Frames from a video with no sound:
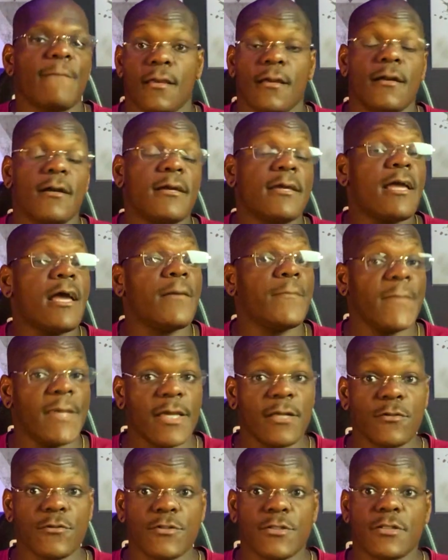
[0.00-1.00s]
Ganha
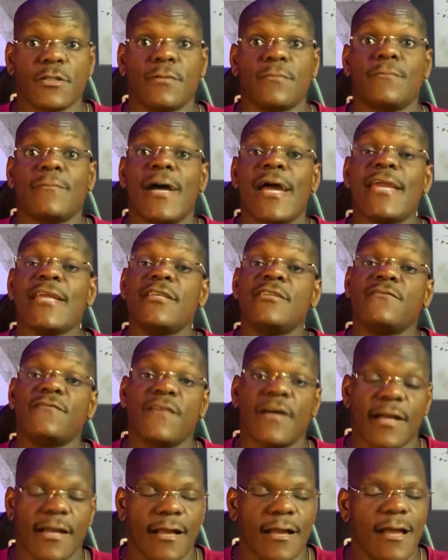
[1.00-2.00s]
menos, mais
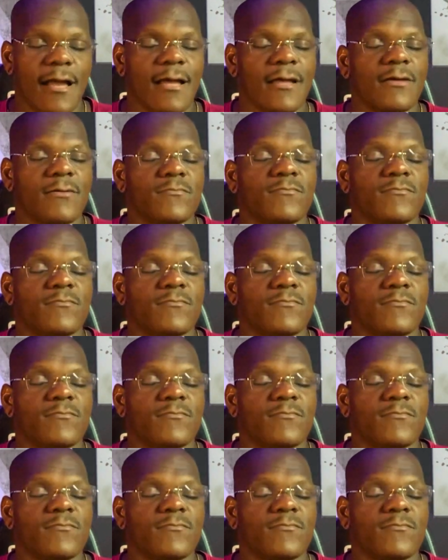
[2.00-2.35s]
devagar,